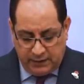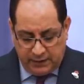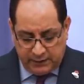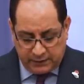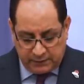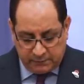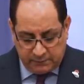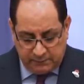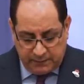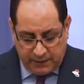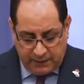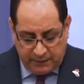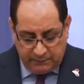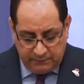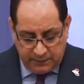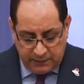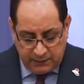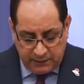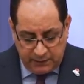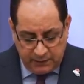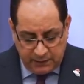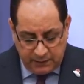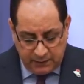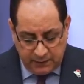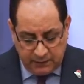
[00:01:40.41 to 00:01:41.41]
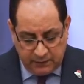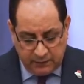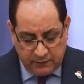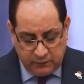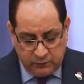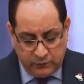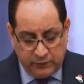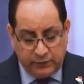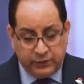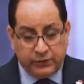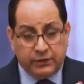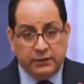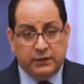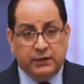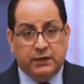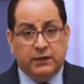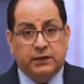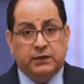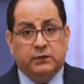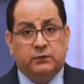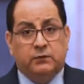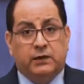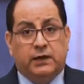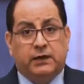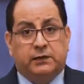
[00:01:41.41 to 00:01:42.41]

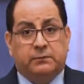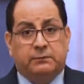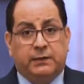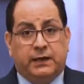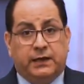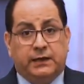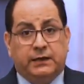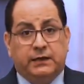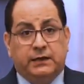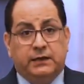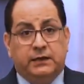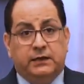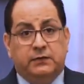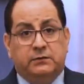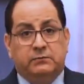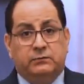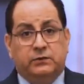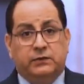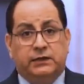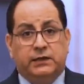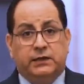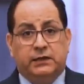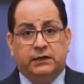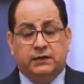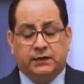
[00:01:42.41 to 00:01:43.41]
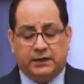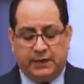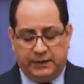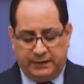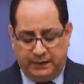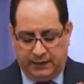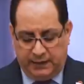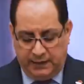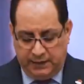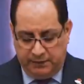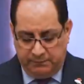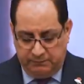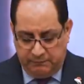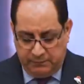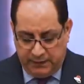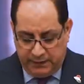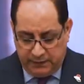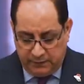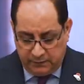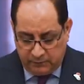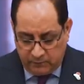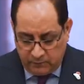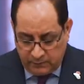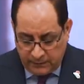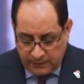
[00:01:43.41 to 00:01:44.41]
442 مديرا عاما